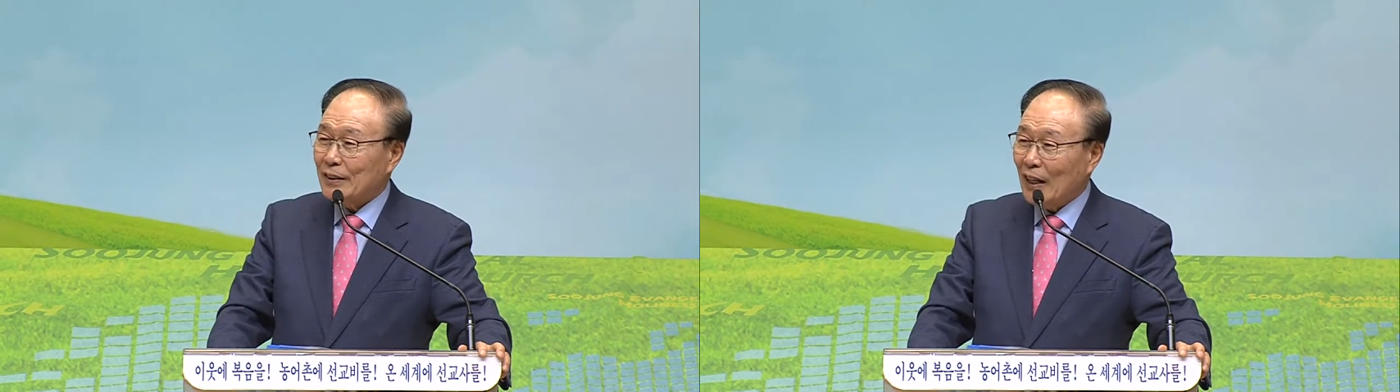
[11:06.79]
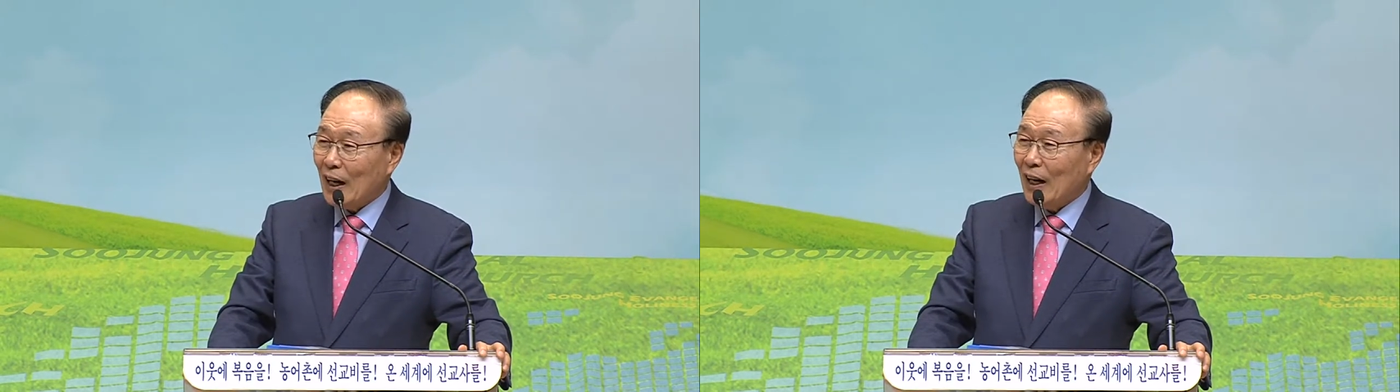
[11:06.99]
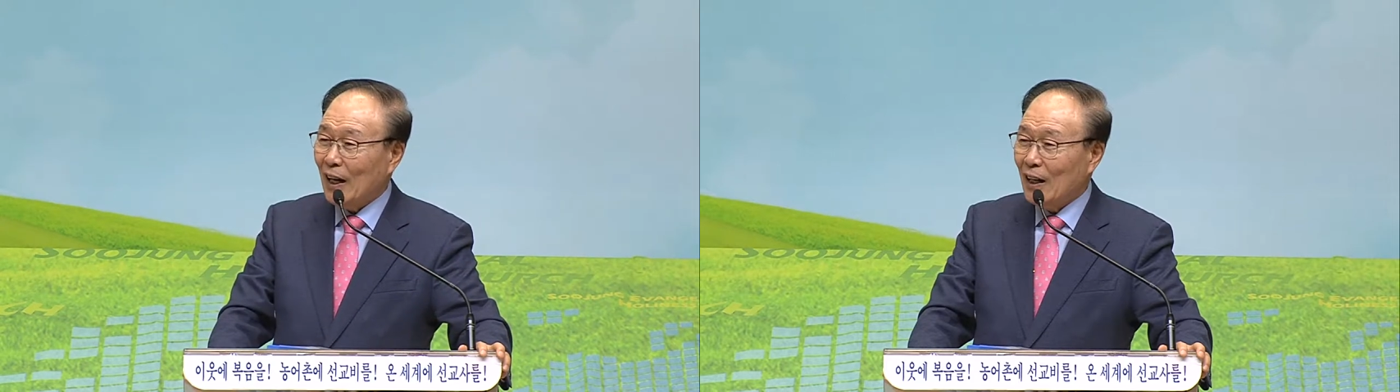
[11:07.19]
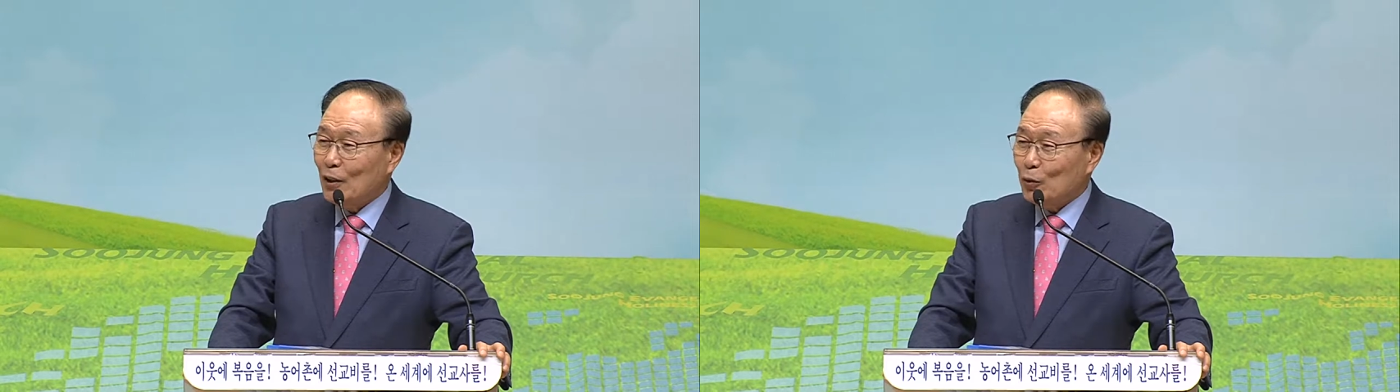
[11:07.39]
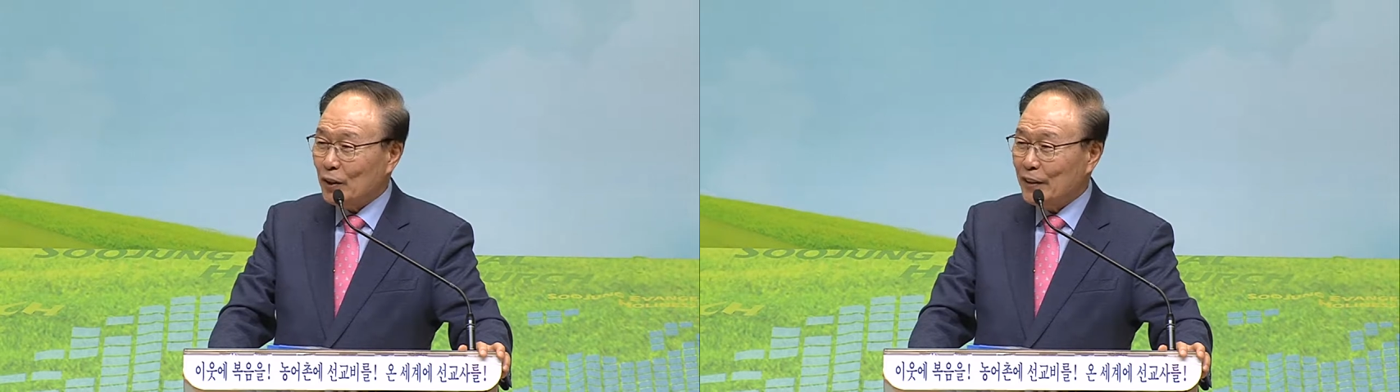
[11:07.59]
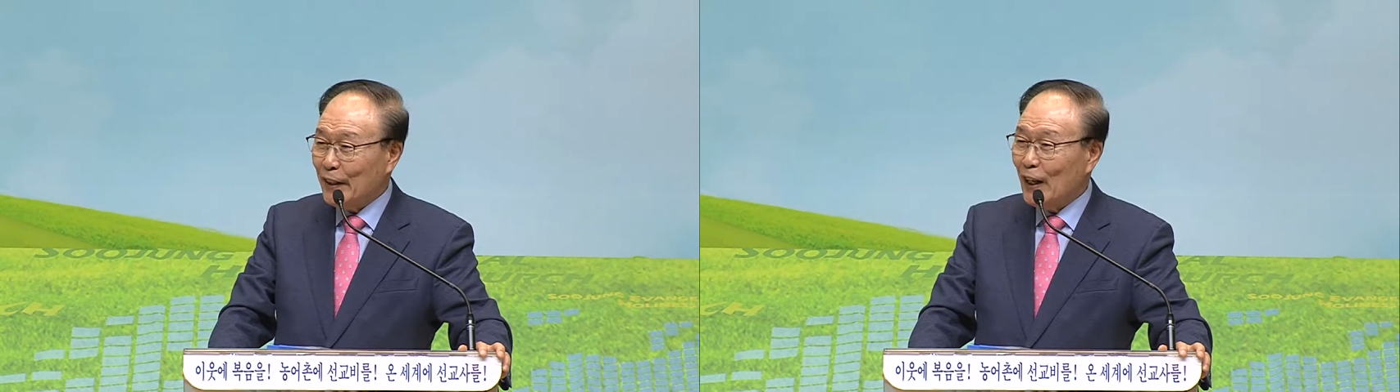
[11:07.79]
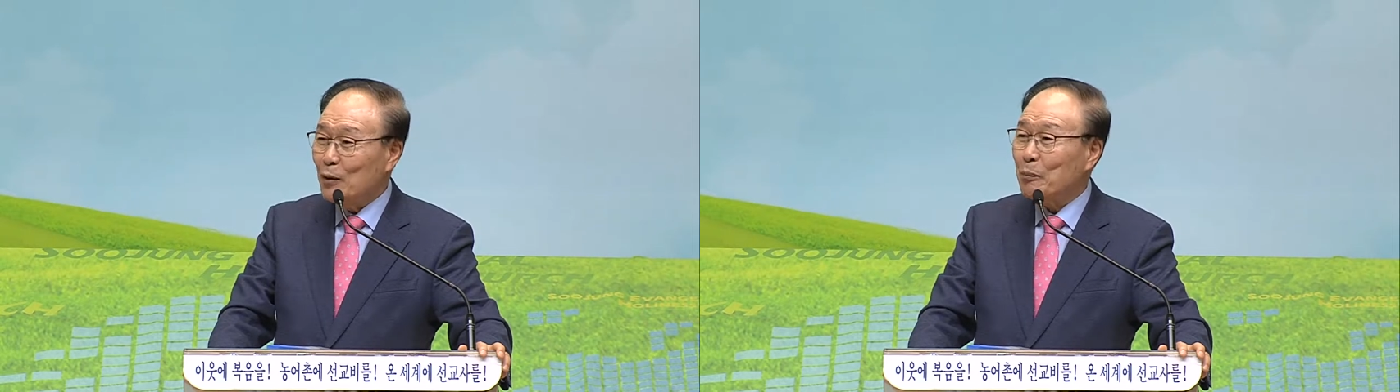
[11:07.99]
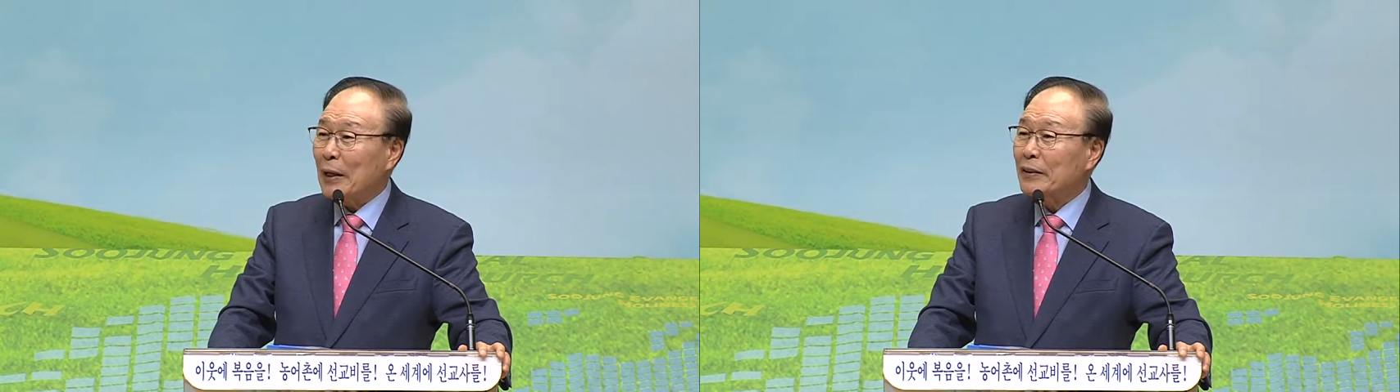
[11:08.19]
야 우리 내일
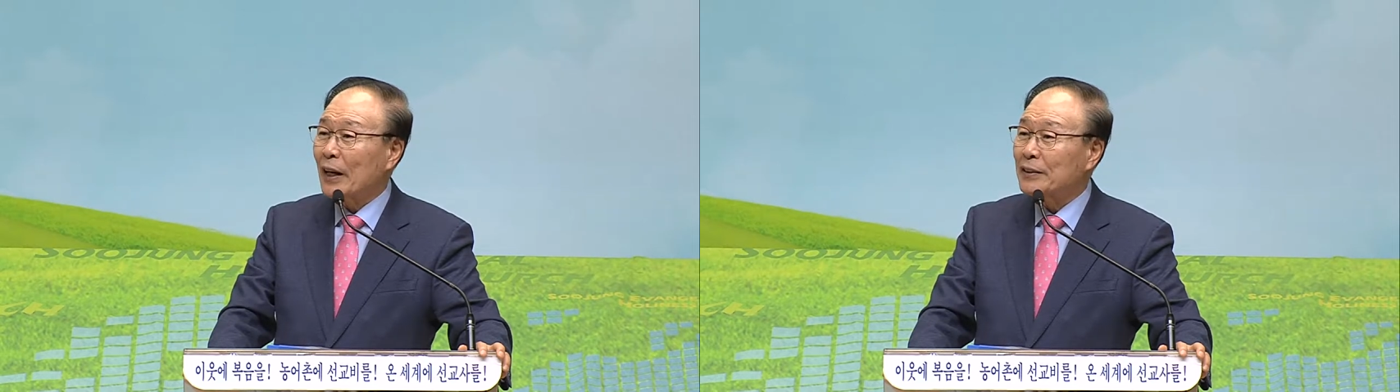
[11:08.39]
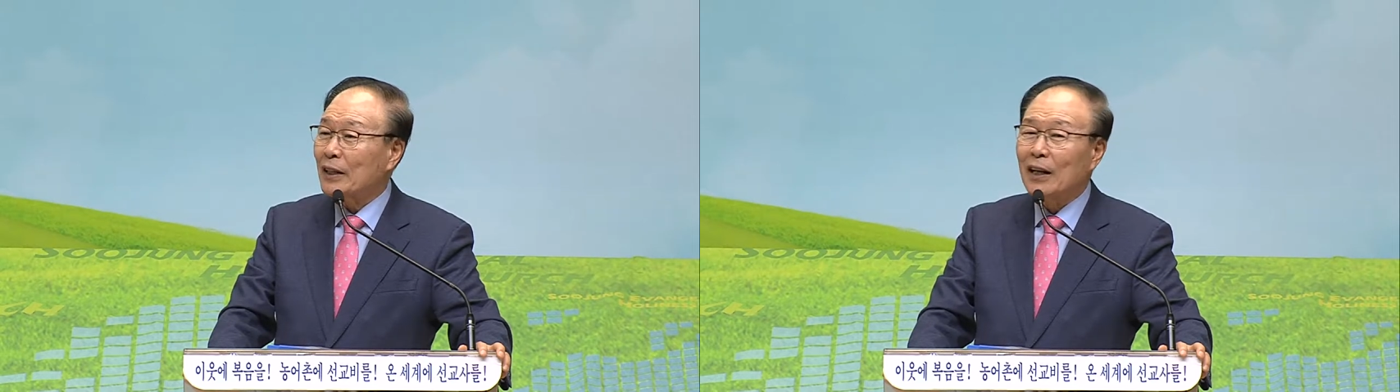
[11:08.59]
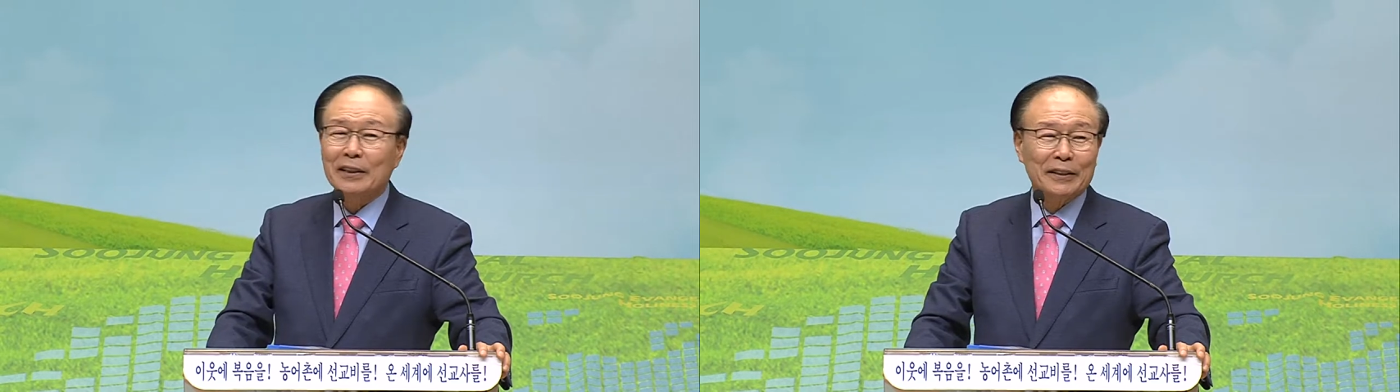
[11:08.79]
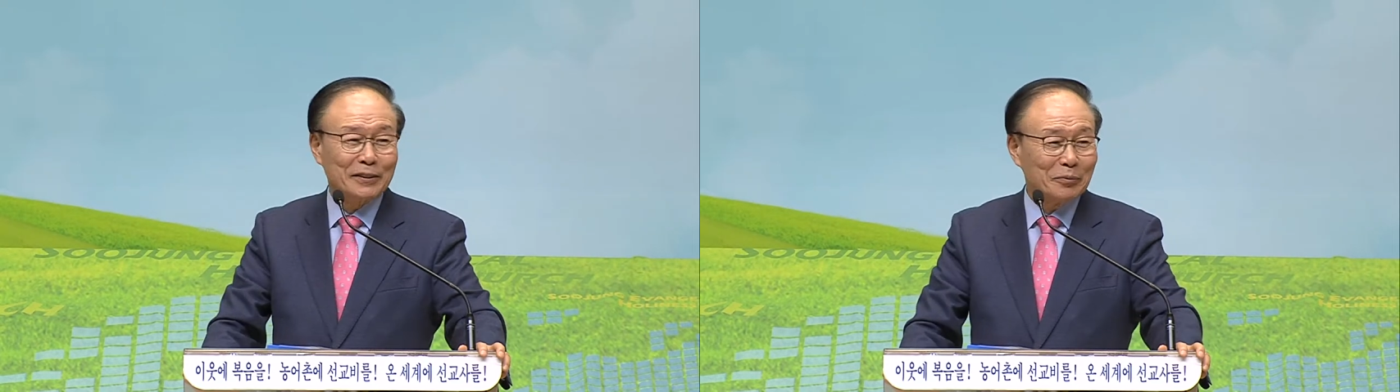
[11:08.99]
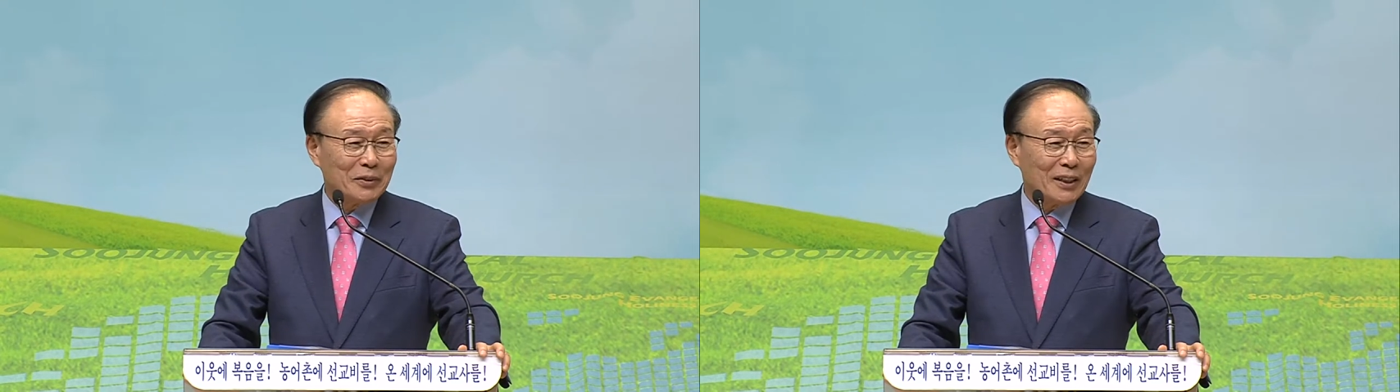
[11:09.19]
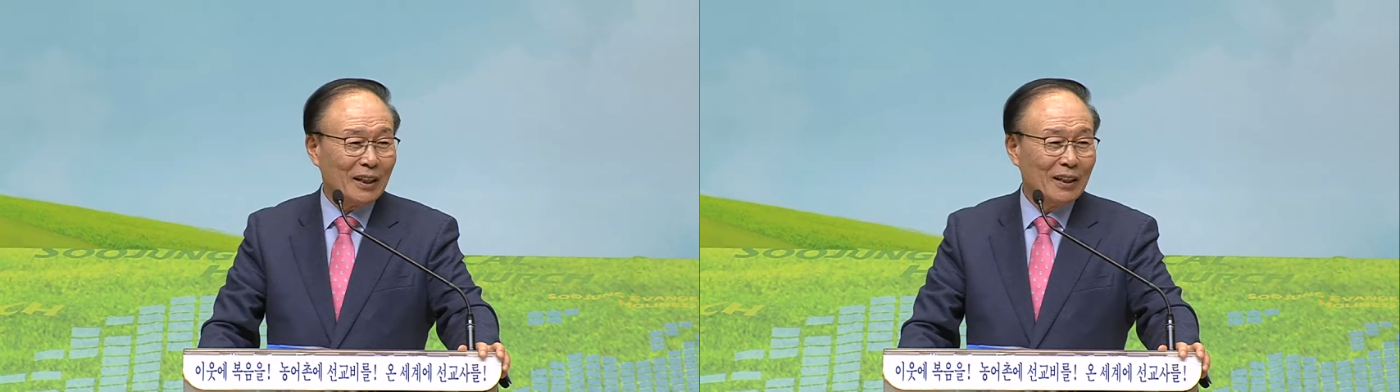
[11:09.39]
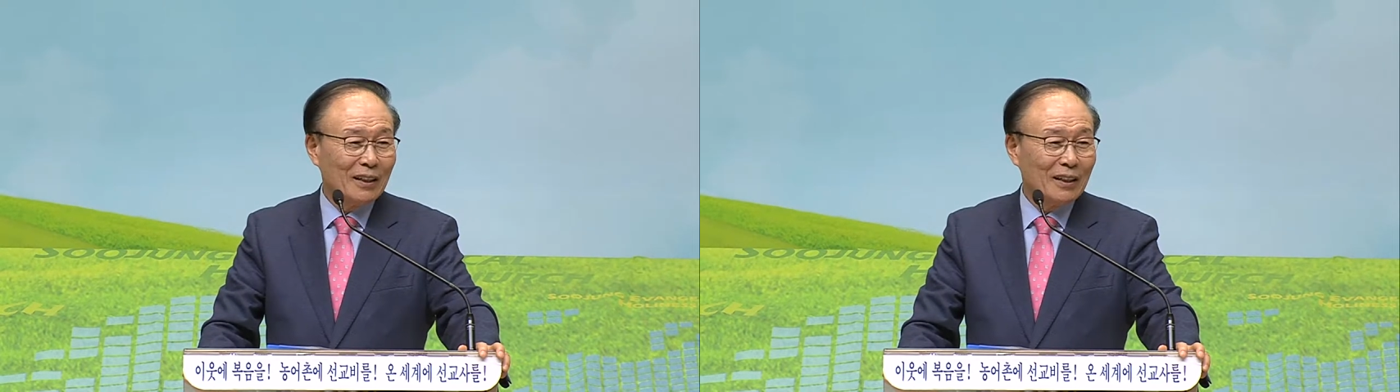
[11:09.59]
만나자 그랬습니다.